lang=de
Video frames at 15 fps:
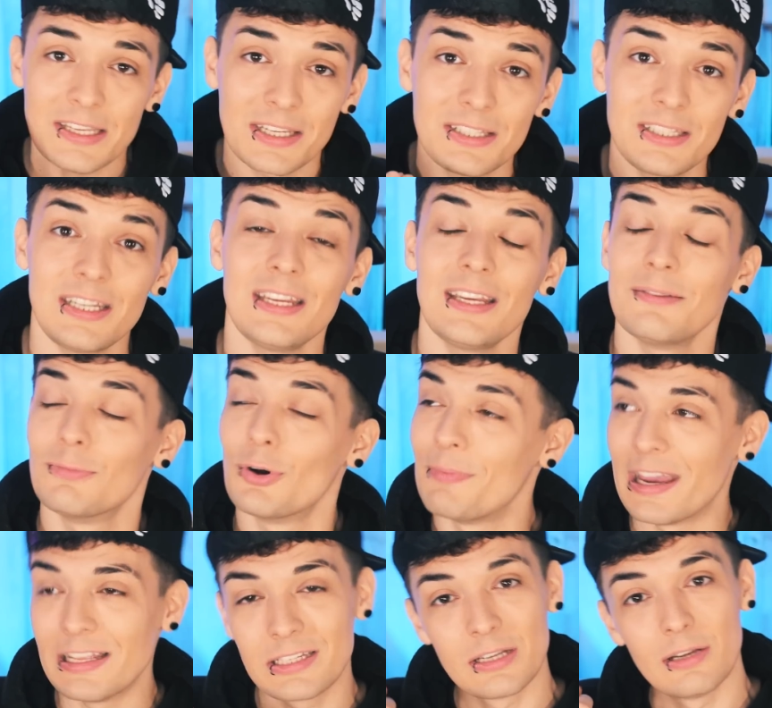Das sind die
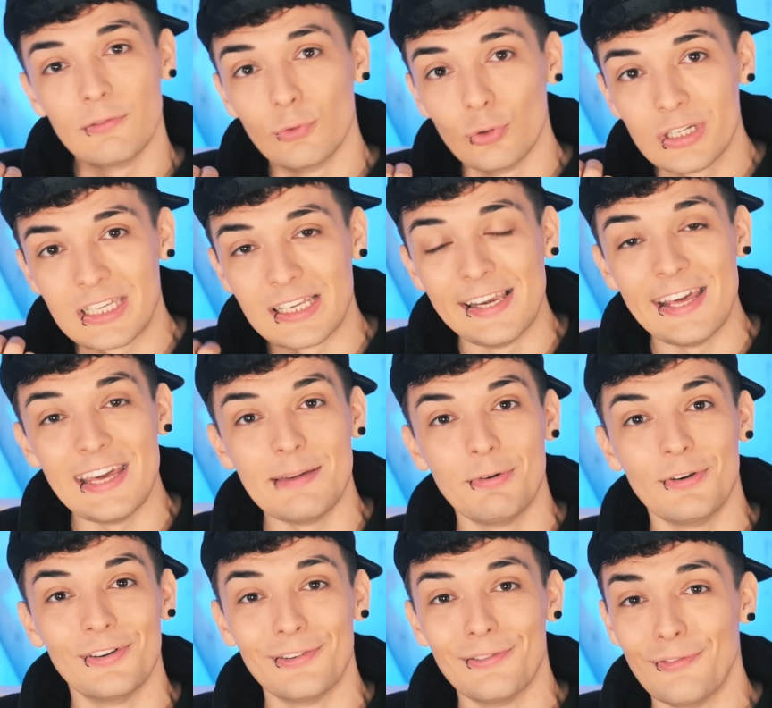Momente, wo ich
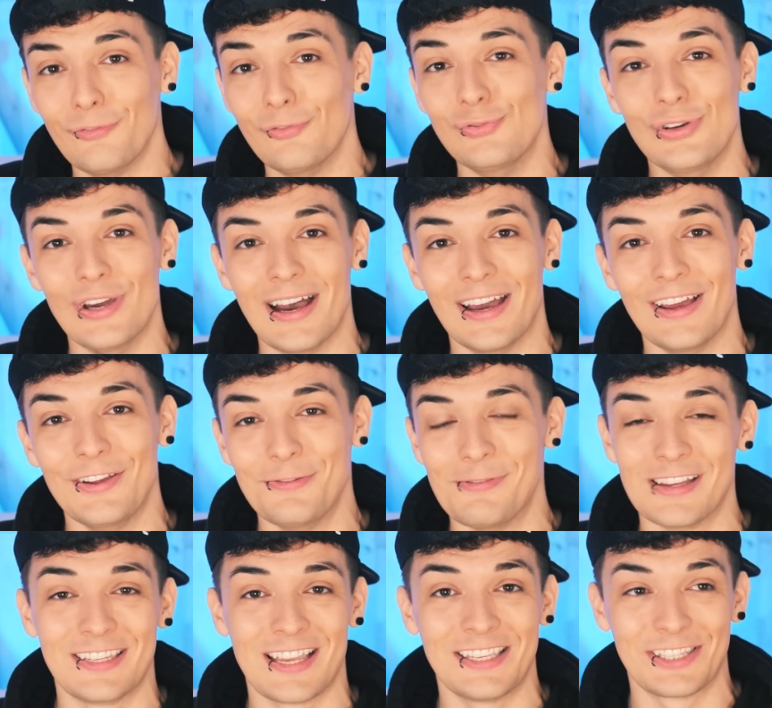lebe für
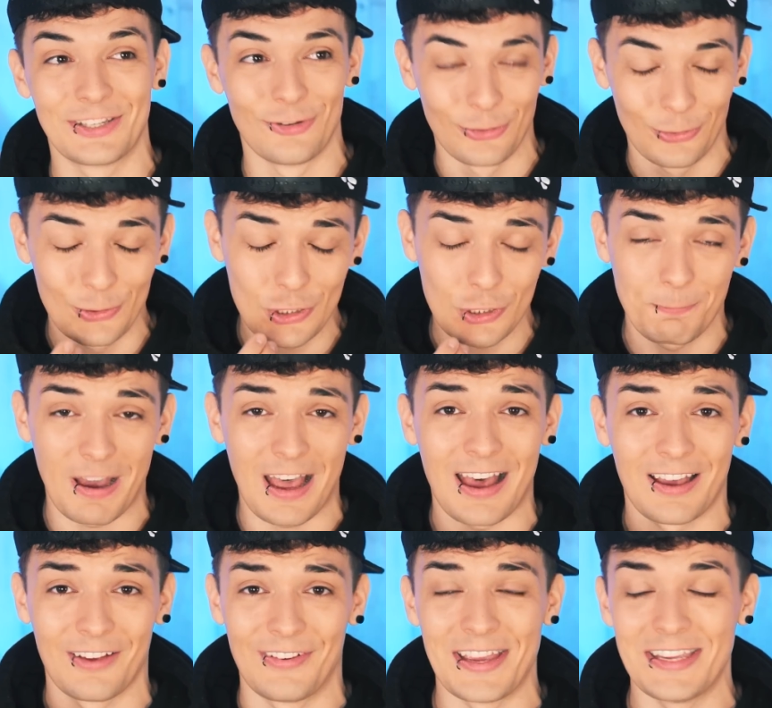Übersetzung und
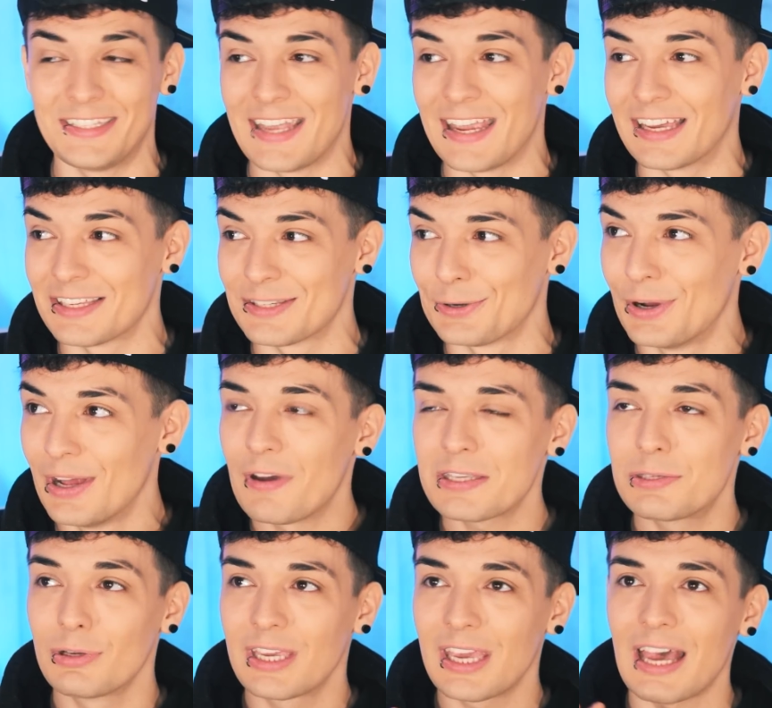Sprache, weil ich denke so,
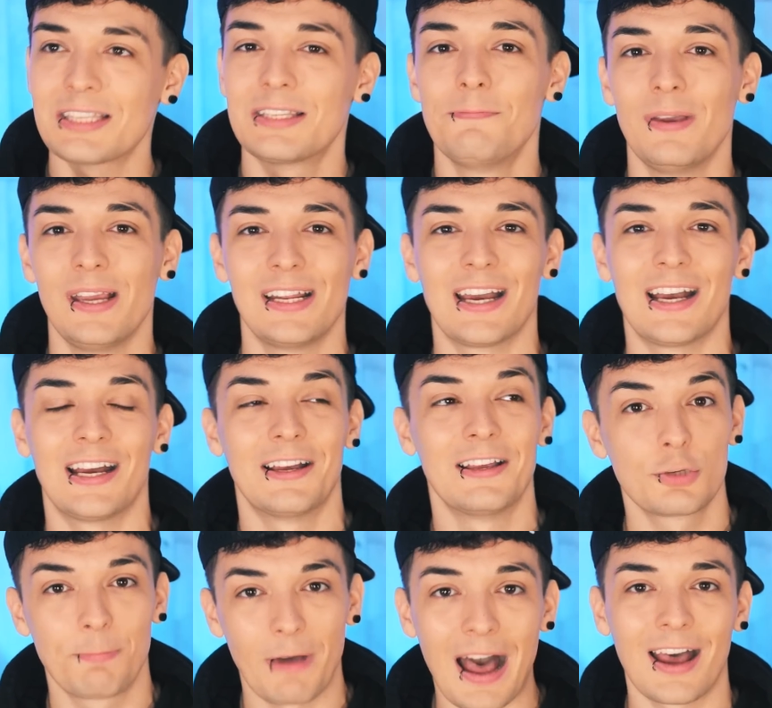was für krasse Bilder
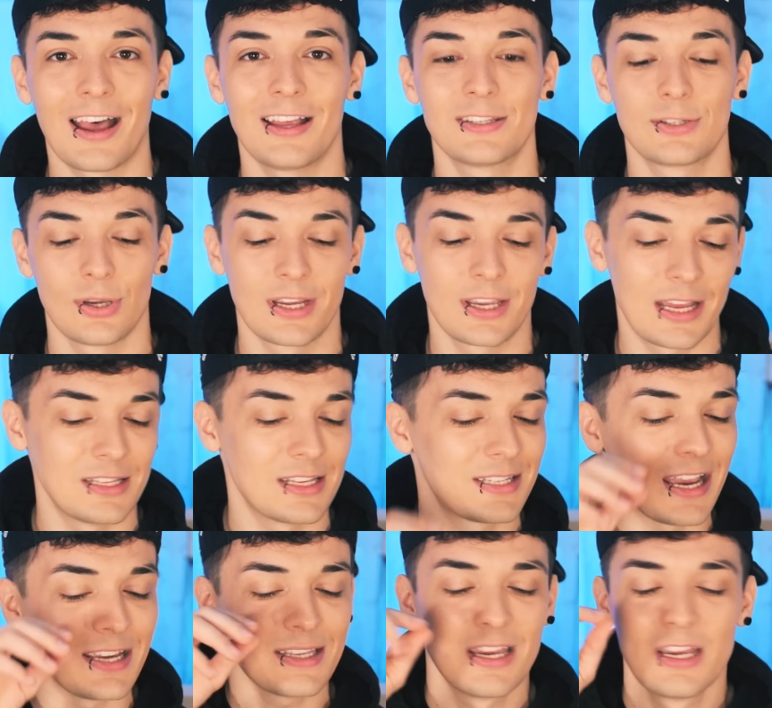Sprache erzeugen kann. Das
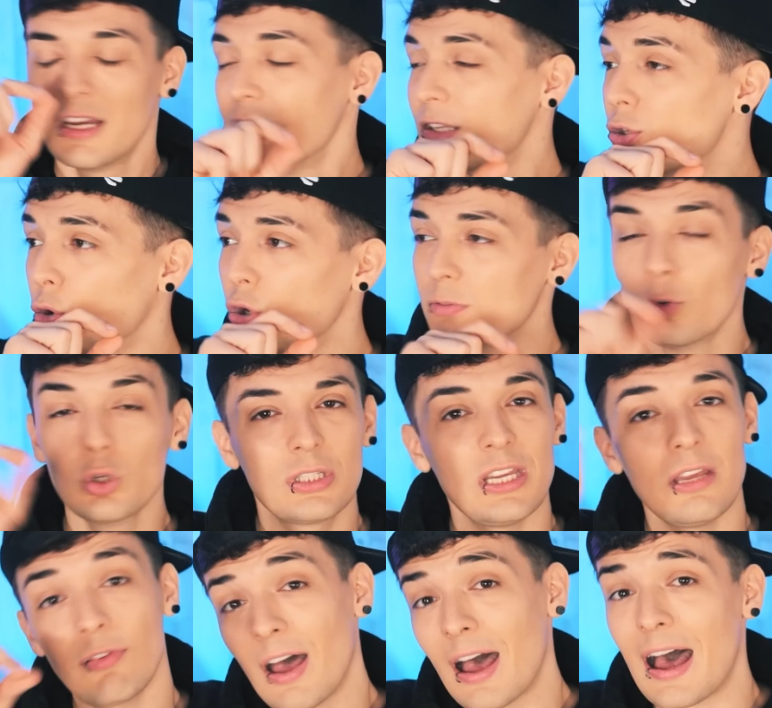heißt,
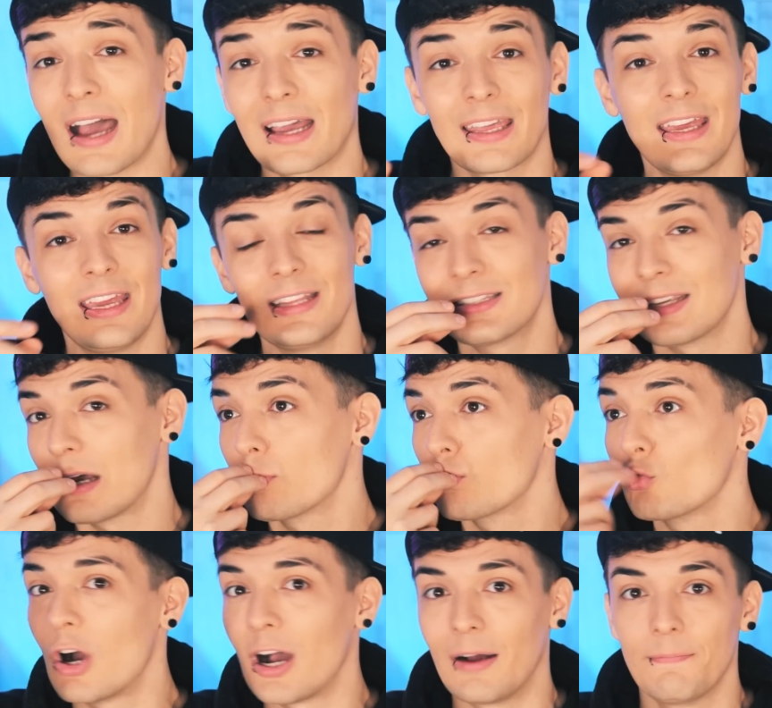Todmotiv, Haken hinter,
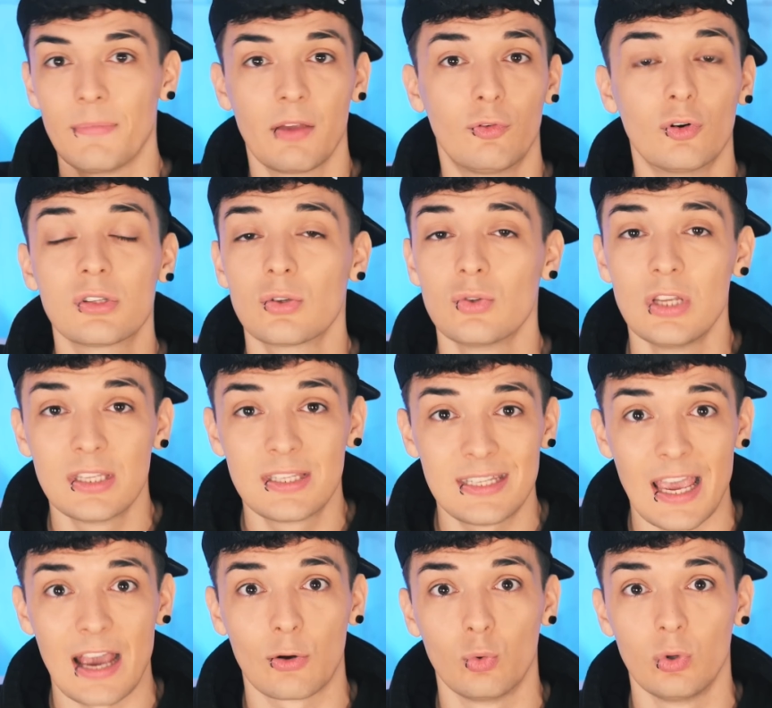muah, funktioniert
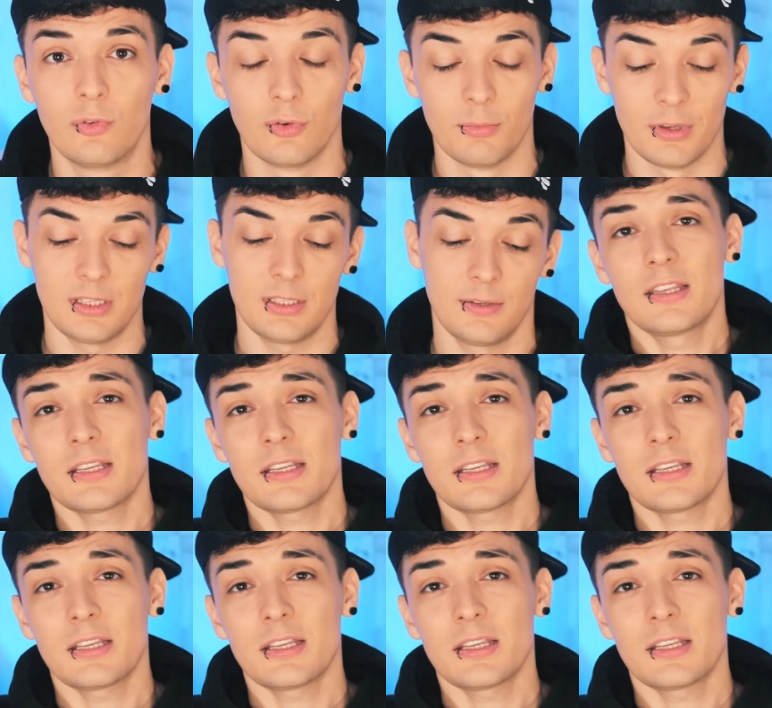sehr gut für mich.